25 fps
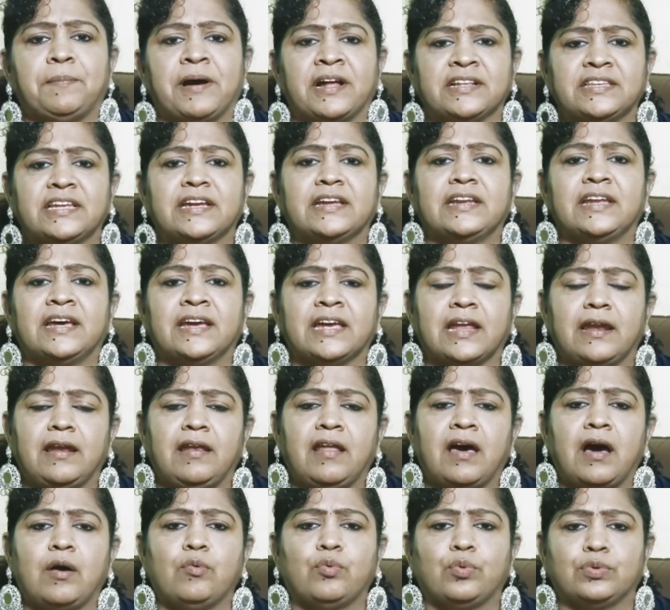பார்த்தீங்கன்னா
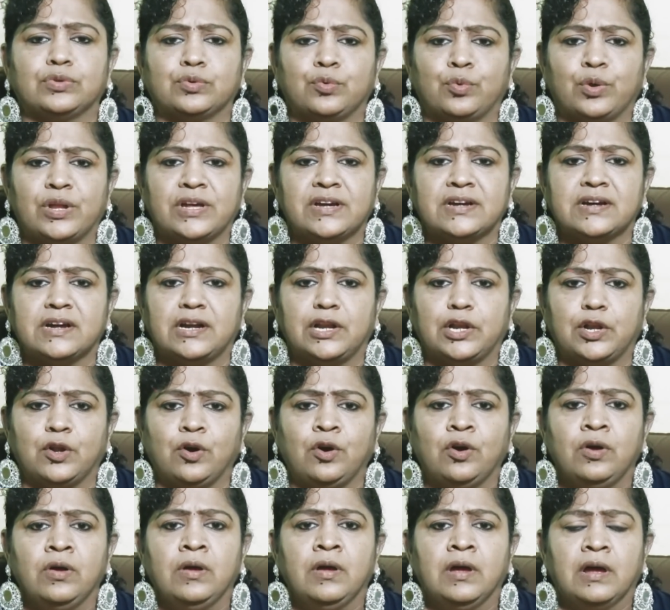எல்லா
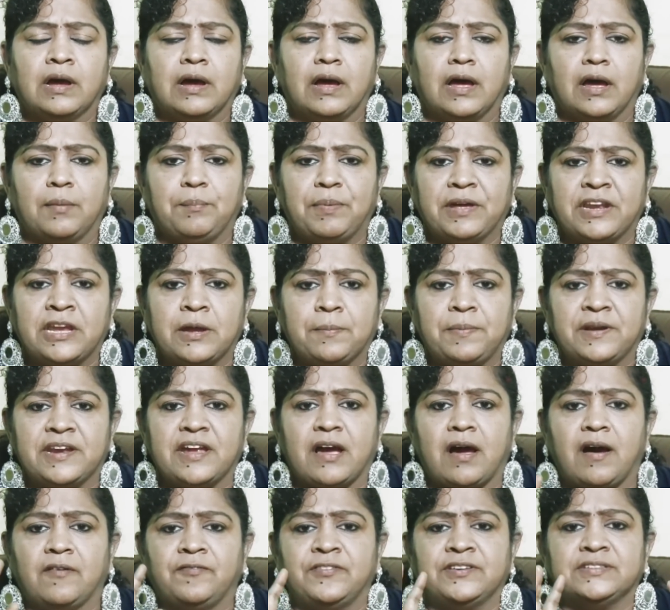ஊடகங்களிலும் பெரிய பெரிய
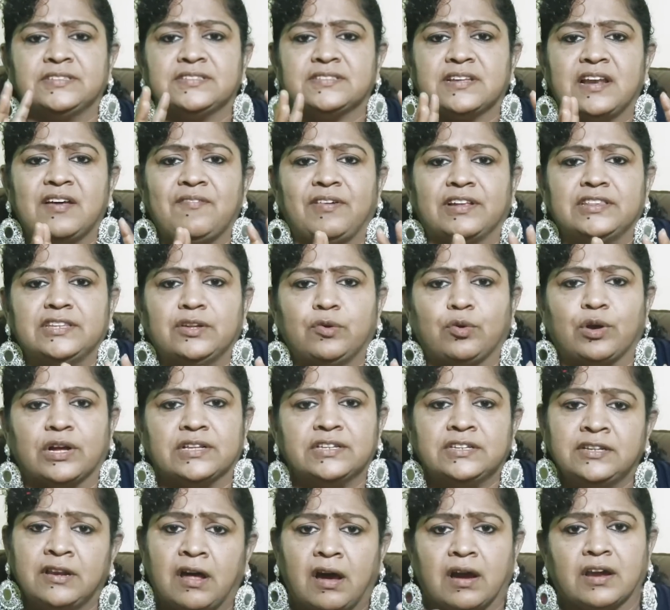ஆஃபீஸஸ் எல்லாம் வந்து
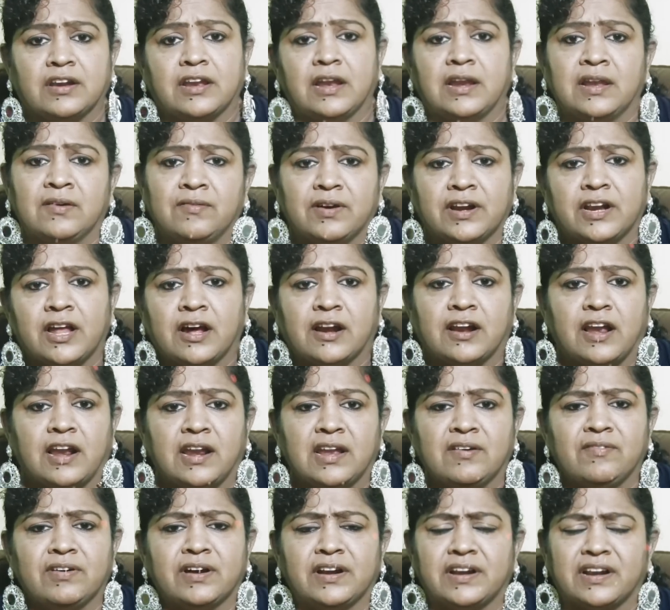உட்காந்துட்டு நாங்கள் நல்லவங்க நாங்கள்
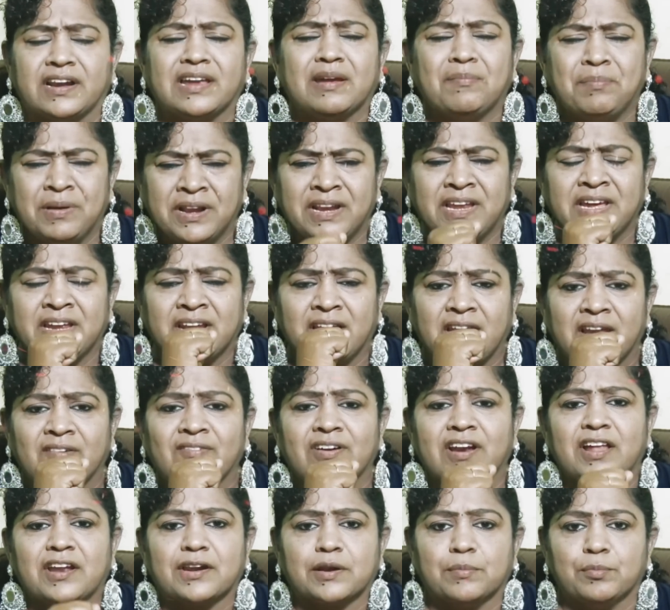நல்லவங்கன்றாங்க எப்படி நீங்கள்
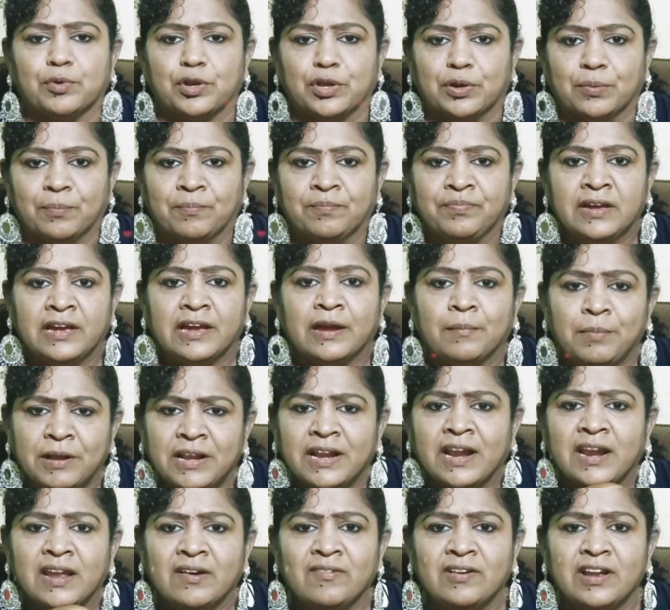நல்லவங்களாக இருக்க முடியும் எப்படி
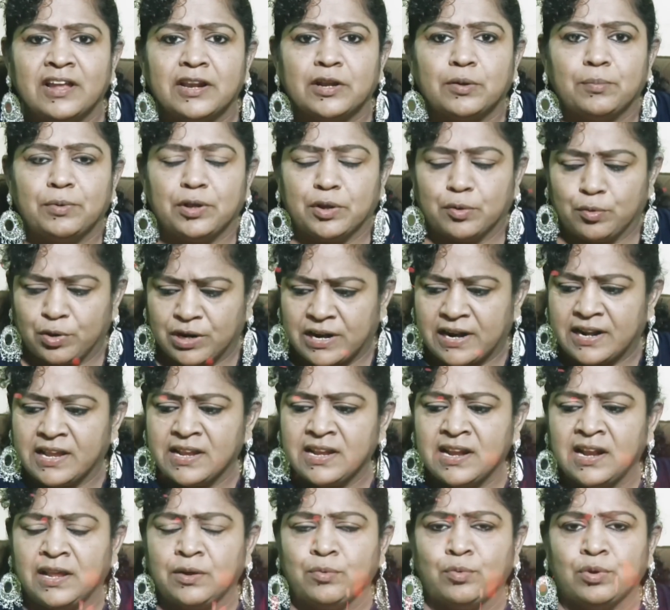நல்லவங்களாக இருக்க முடியும் ஒரு
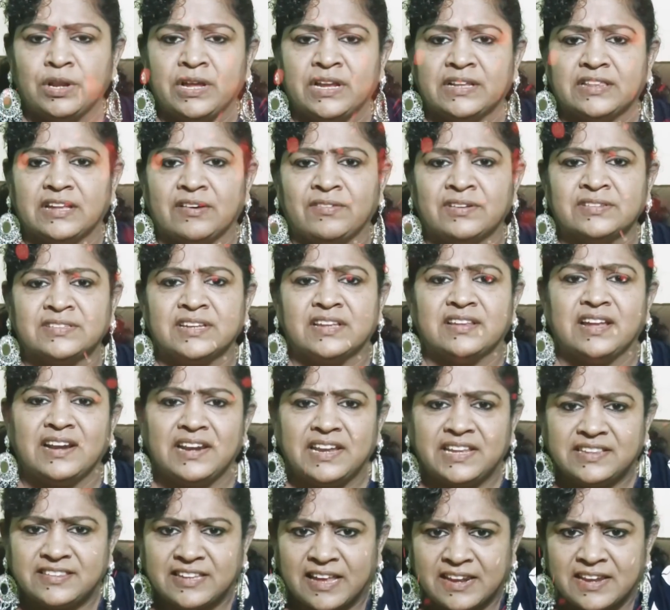கடைநிலை ஊழியன் தவறு செய்தால்
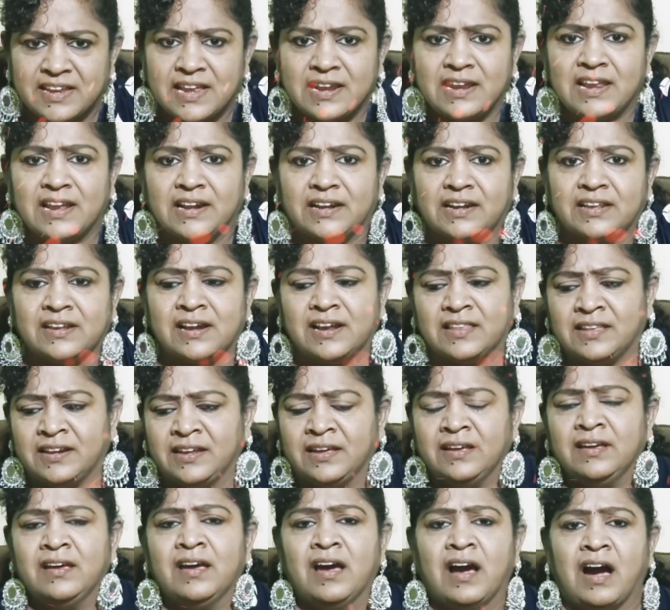நீ சரியில்லைன்றதால தானே
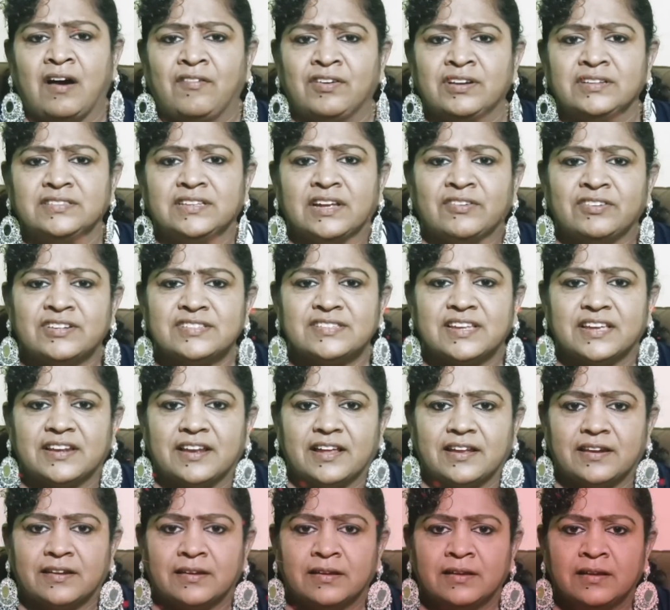அவரும் தவறு
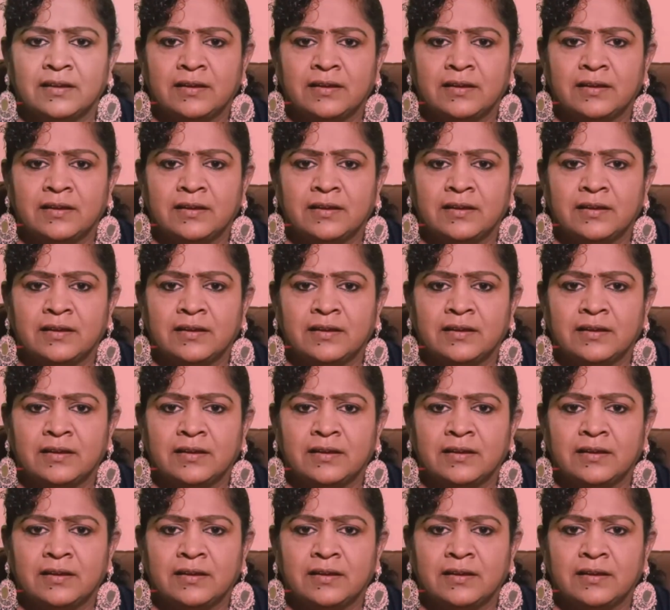செய்கிறாரு